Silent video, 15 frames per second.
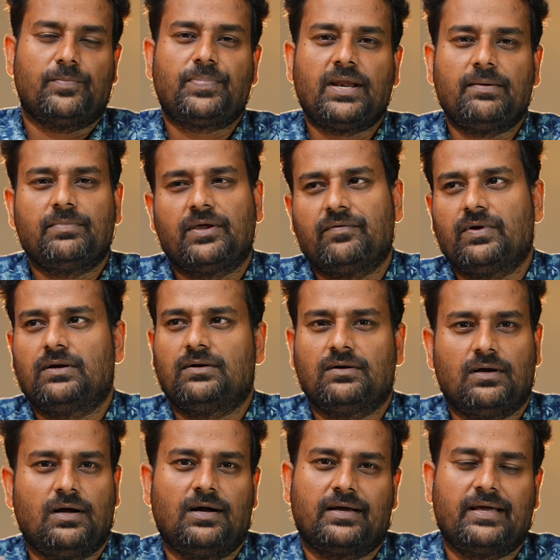చెప్పలేం ఈవెన్
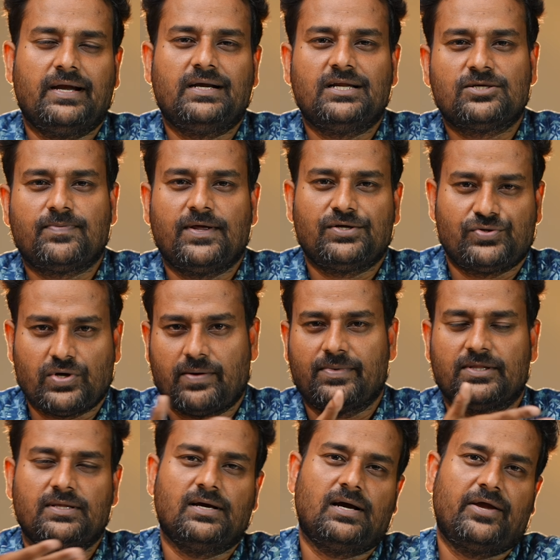గ్రీన్ డిస్ప్లే ఇష్యూ ఆ
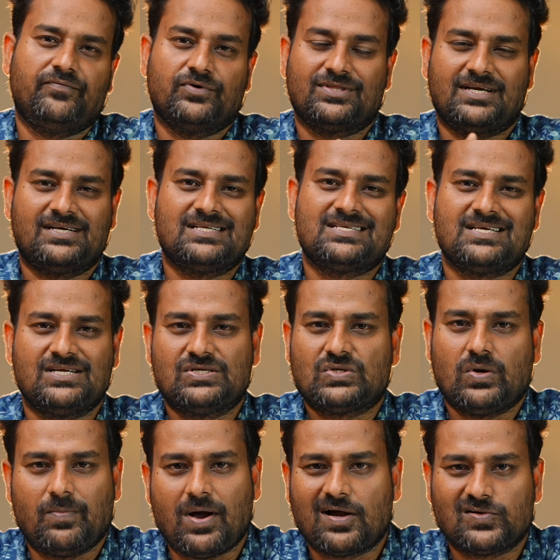మధ్య ఐఫోన్ థర్టీన్
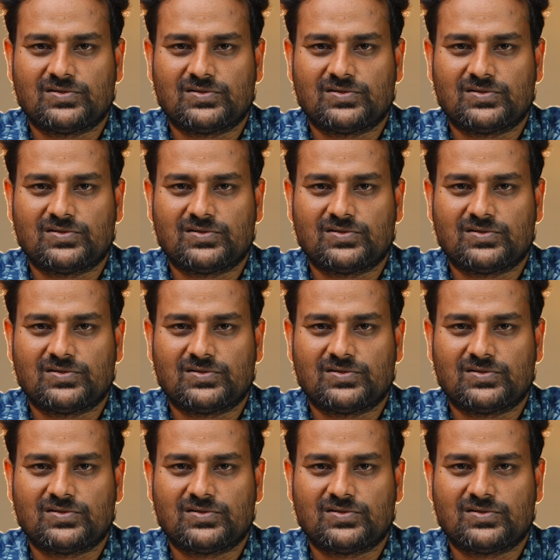సిరీస్లో బాగా